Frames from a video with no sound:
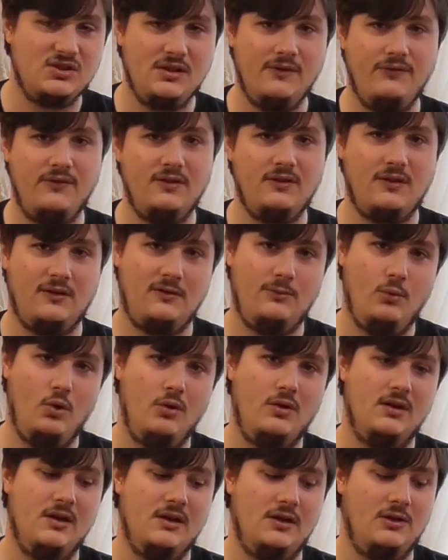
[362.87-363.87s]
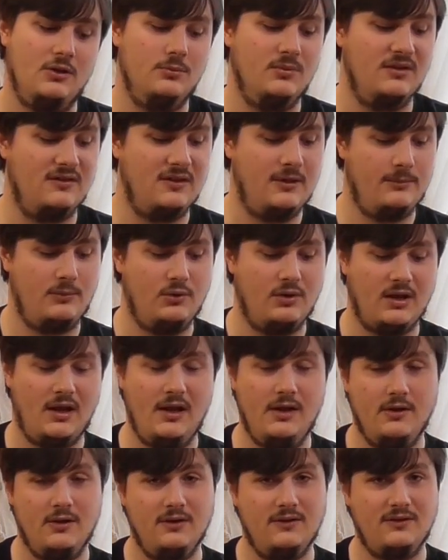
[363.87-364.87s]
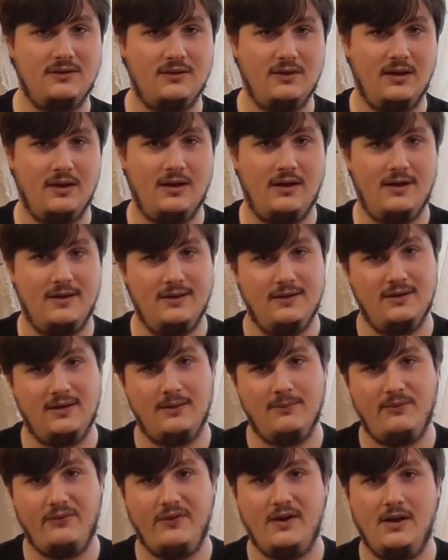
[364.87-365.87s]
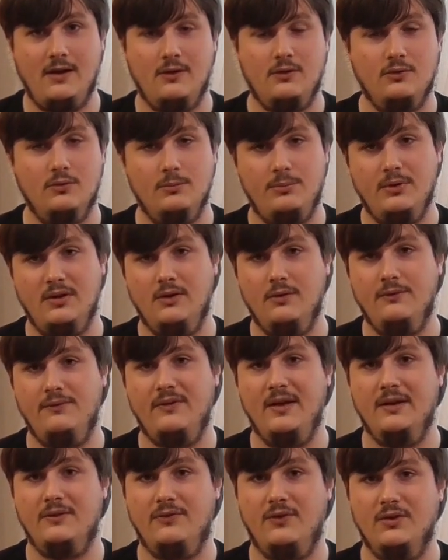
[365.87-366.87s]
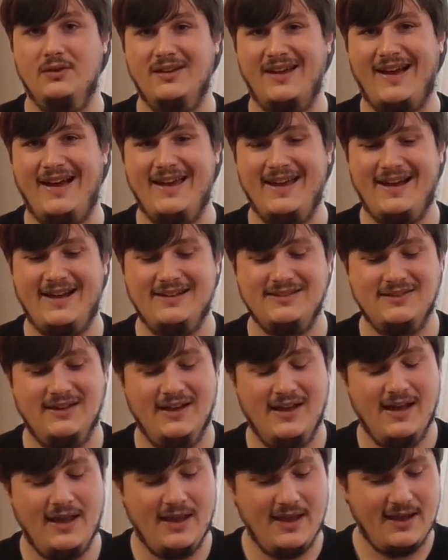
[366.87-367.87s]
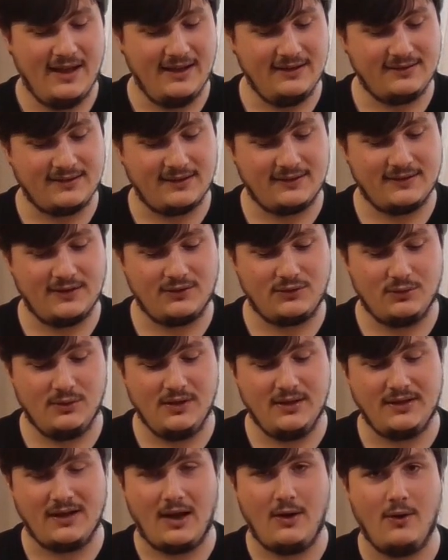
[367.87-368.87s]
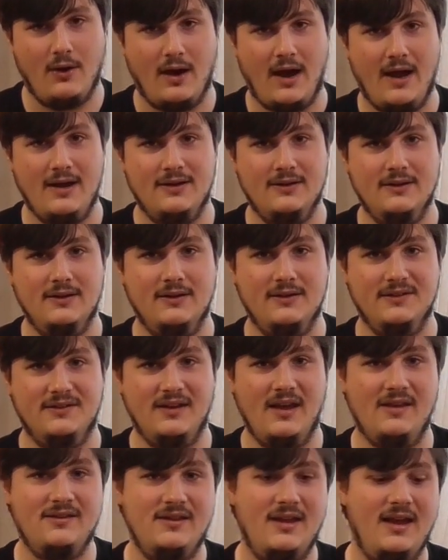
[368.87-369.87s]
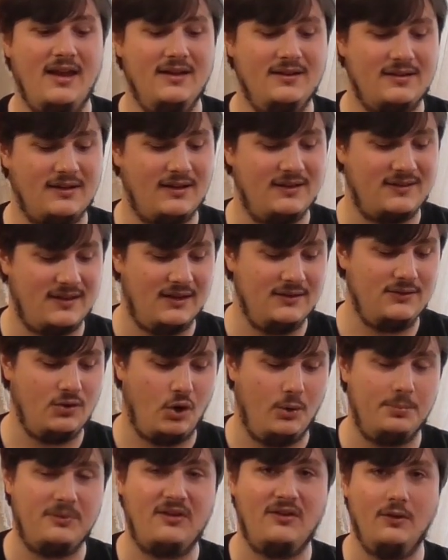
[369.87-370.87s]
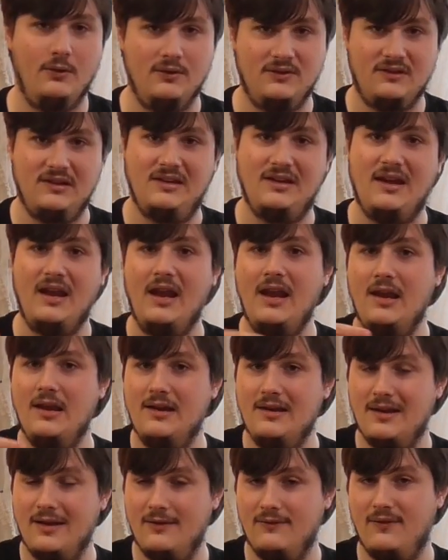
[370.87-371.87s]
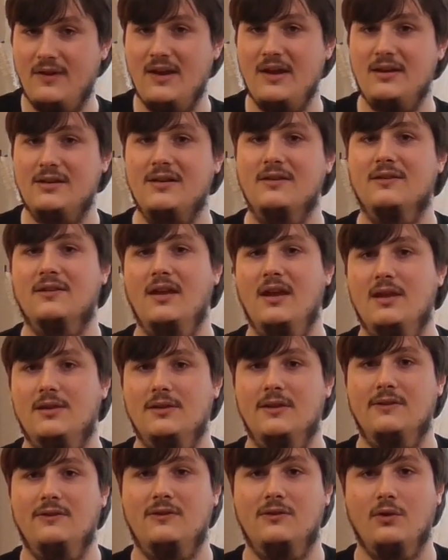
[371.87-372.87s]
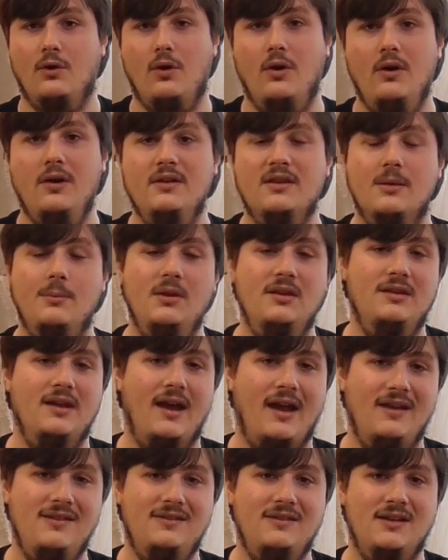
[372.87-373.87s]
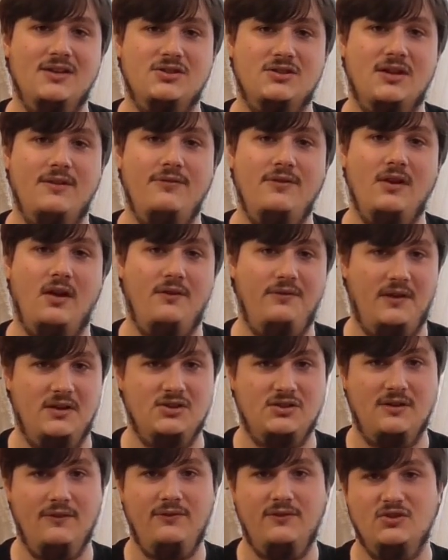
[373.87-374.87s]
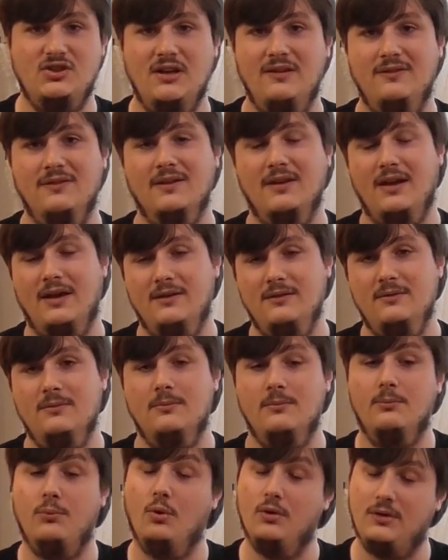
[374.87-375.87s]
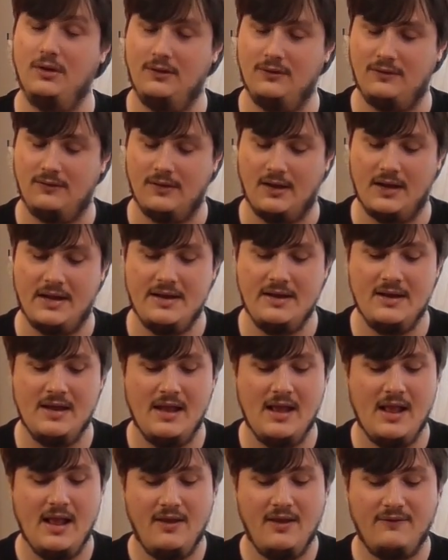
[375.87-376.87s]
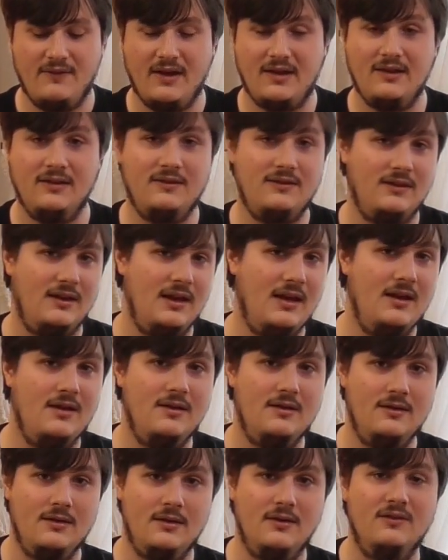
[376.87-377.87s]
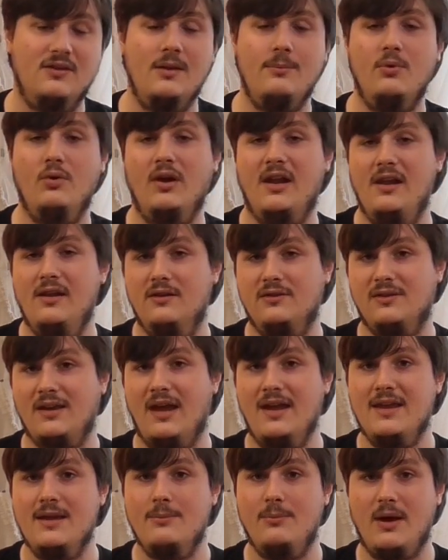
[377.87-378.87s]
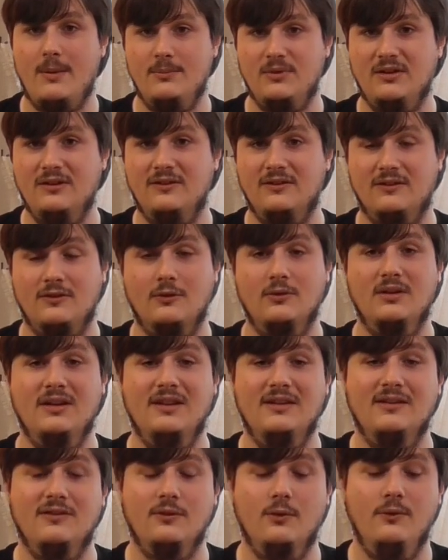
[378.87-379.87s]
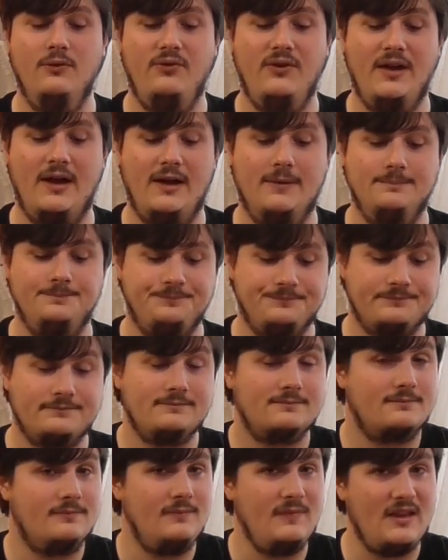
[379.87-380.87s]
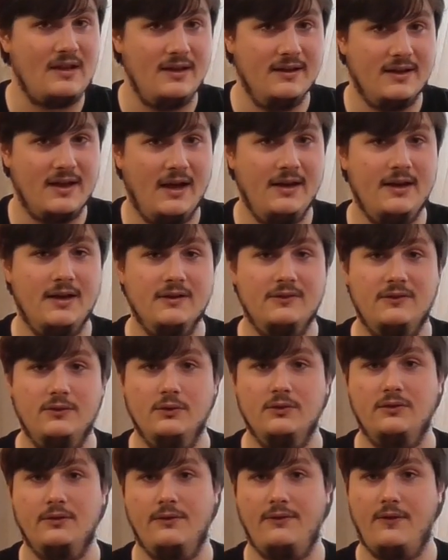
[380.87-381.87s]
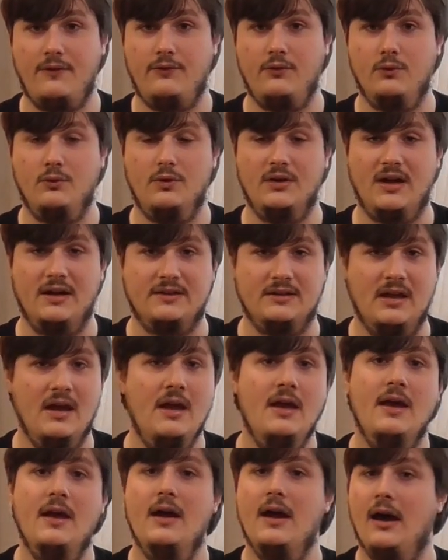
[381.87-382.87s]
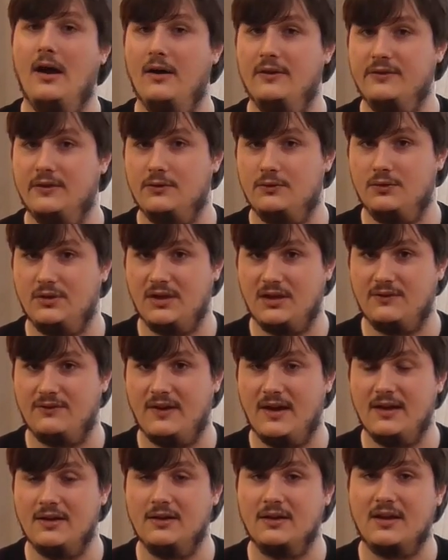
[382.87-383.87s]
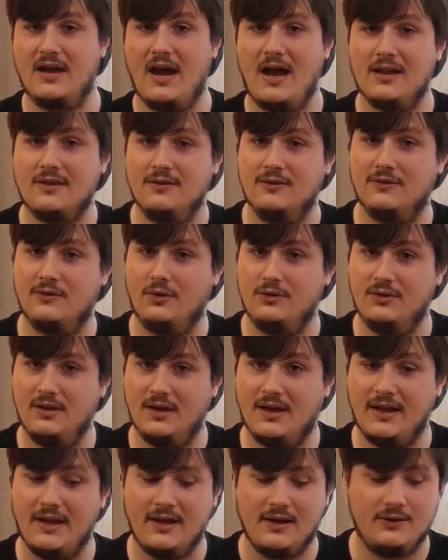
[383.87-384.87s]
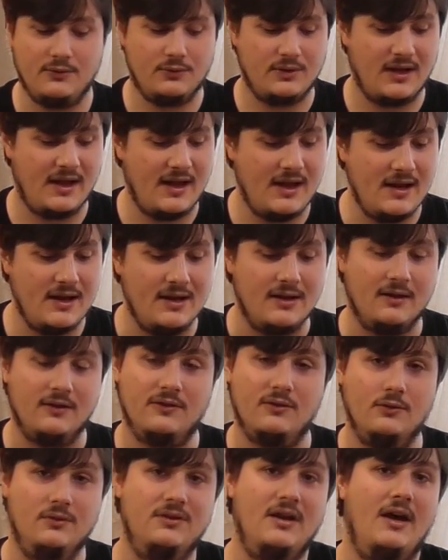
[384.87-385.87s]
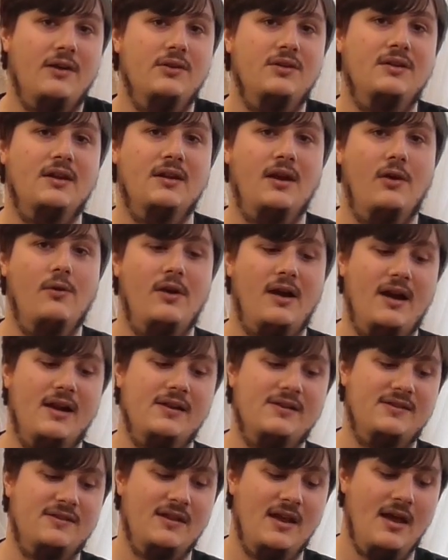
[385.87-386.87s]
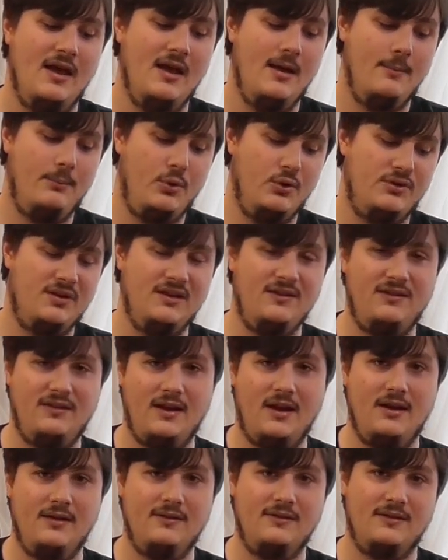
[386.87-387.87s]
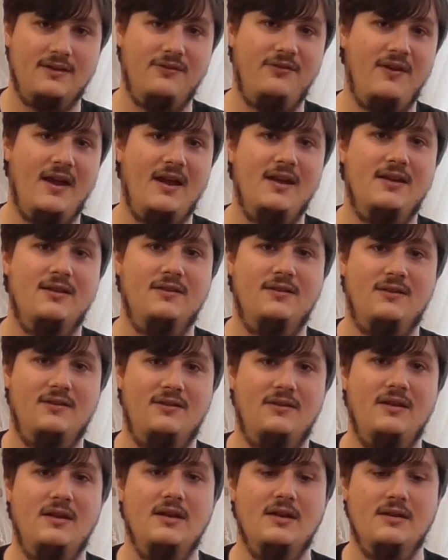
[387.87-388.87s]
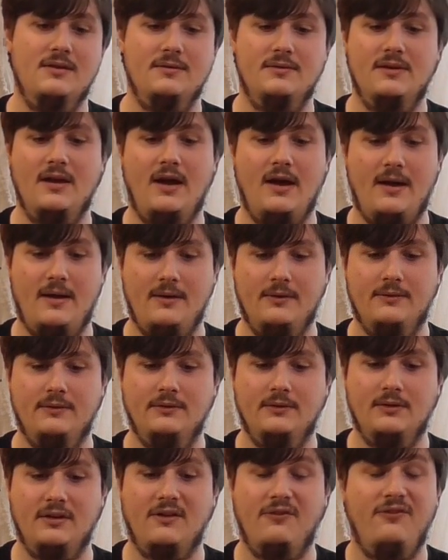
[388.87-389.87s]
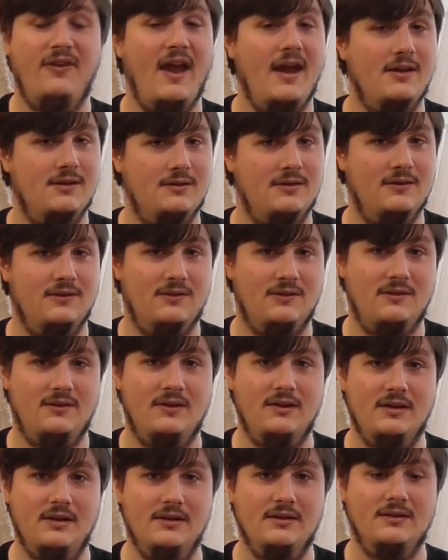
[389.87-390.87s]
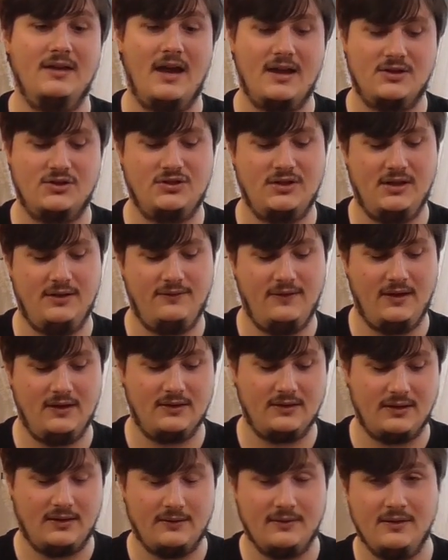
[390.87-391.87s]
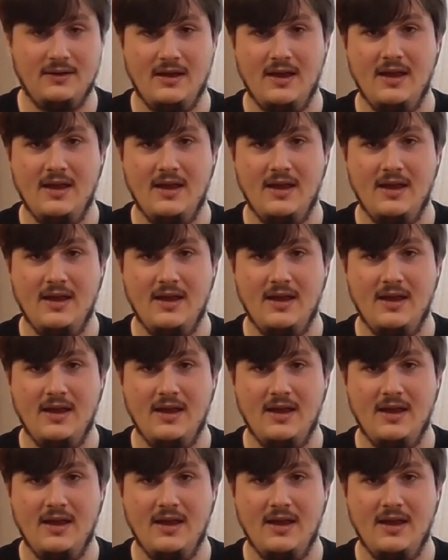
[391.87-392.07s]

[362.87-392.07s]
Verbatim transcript: Schiff ist das möglich. Und mit Sepp Aurelius, der in dem Fall auch nur einen Pilotwert von 3 hat, ist das natürlich auch eine sehr, sehr interessante Option, sich in den Weg des Gegners zu rollen, damit der Rest der Staffel auf ein Schiff schießen kann, potenziell welches in Sepp Aurelius reingebammt ist und insofern keine Aktion zur Verfügung hat, außer durch etwaige Karten, Sonderregeln oder ähnliches und dadurch dann auch als potenzielles gefährliches Ziel, ja, äh, gefährdetes Ziel dargestellt werden kann.